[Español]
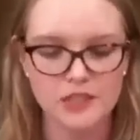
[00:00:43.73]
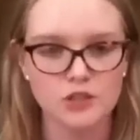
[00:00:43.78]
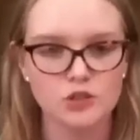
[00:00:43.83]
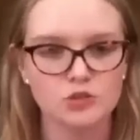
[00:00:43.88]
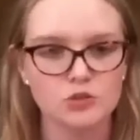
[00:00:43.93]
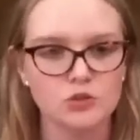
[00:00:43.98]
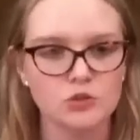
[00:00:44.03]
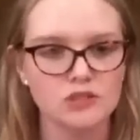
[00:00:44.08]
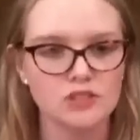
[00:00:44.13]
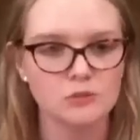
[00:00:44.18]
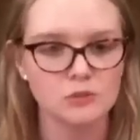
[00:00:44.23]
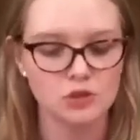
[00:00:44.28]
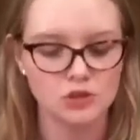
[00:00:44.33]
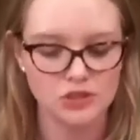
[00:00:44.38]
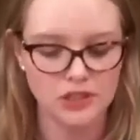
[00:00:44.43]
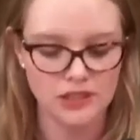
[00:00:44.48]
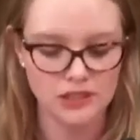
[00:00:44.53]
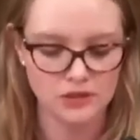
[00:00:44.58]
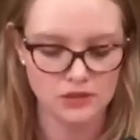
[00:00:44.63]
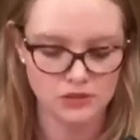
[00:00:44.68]
en los
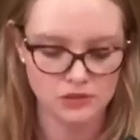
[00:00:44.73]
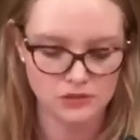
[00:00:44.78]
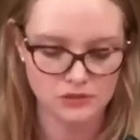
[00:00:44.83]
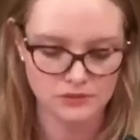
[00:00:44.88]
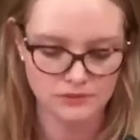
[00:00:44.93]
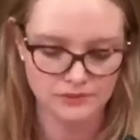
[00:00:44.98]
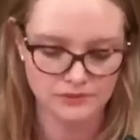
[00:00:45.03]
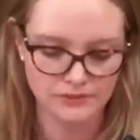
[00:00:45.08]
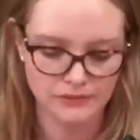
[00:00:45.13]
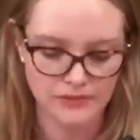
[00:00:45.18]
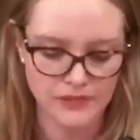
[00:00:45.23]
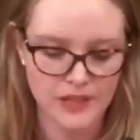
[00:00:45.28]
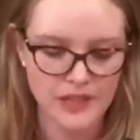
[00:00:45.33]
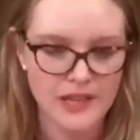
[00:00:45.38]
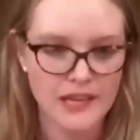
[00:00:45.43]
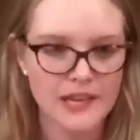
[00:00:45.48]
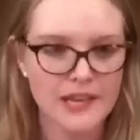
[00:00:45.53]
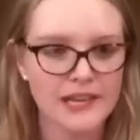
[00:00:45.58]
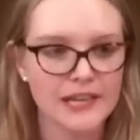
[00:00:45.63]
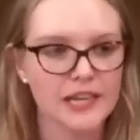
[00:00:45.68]
últimos años.
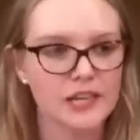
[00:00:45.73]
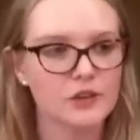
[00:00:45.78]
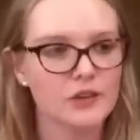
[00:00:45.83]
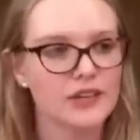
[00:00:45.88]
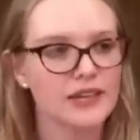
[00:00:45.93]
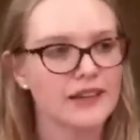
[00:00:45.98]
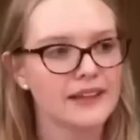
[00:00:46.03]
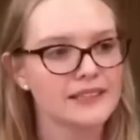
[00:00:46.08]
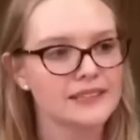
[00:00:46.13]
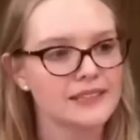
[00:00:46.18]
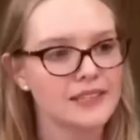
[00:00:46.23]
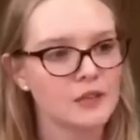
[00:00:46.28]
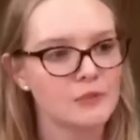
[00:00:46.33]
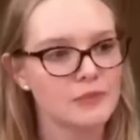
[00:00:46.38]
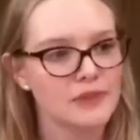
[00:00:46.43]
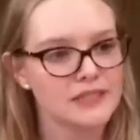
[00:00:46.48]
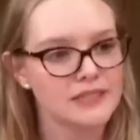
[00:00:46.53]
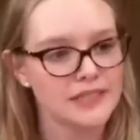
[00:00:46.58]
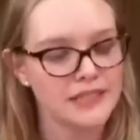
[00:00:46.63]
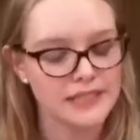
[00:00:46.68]
Quiero agradecer
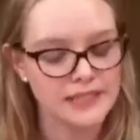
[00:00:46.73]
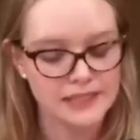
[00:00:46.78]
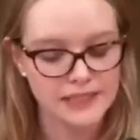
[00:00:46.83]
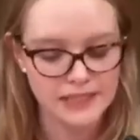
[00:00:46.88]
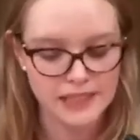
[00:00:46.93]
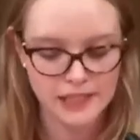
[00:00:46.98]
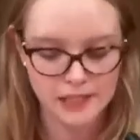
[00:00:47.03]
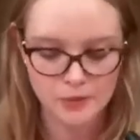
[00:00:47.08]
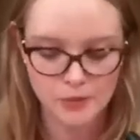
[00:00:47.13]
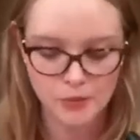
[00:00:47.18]
al presidente de la